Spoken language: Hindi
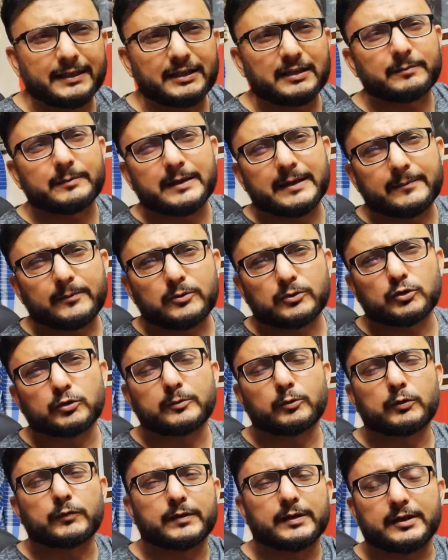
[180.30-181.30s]
ही नहीं अपने आप को तो
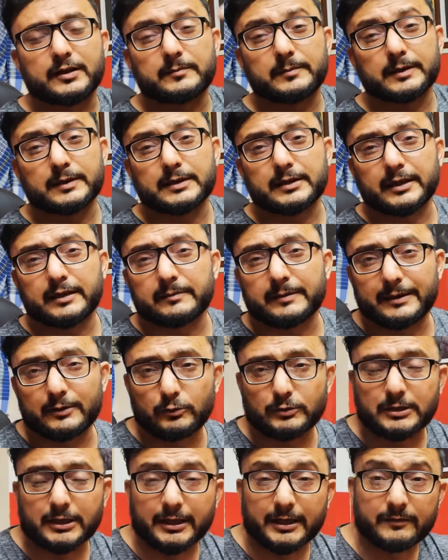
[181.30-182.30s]
हमें कोई फर्क नहीं पड़ता कि हमारी
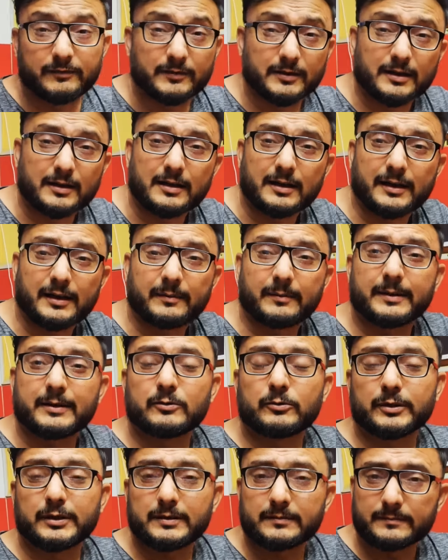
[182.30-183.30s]
कोई तारीफ कर रहा है हमारी
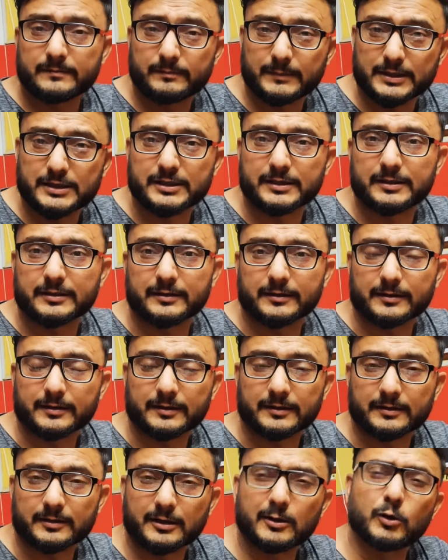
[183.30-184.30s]
कोई बेज्जती कर
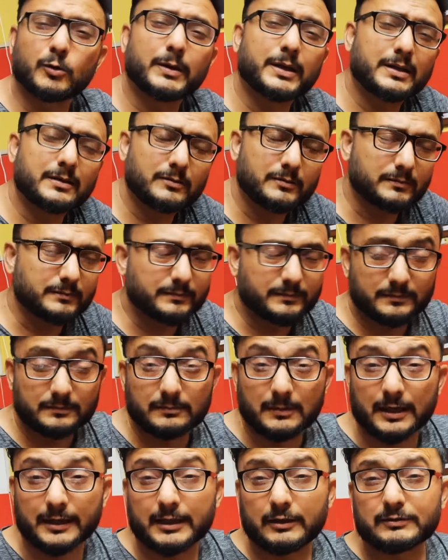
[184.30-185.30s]
रहा है कर लो भाई
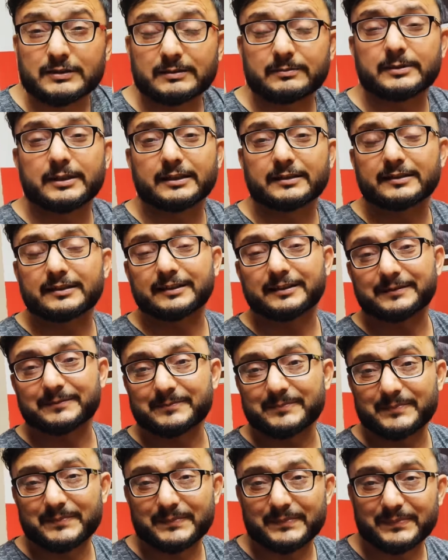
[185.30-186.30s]
महादेव सब देखते
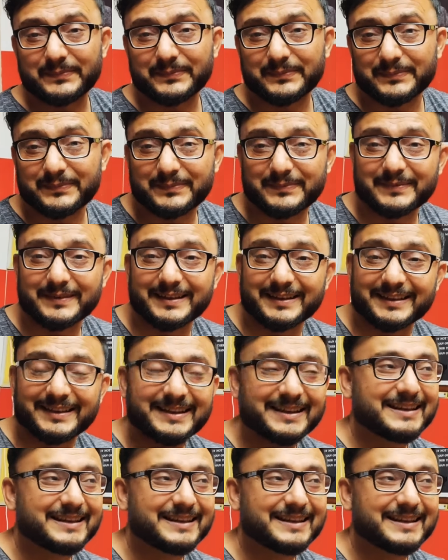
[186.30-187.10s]
हैं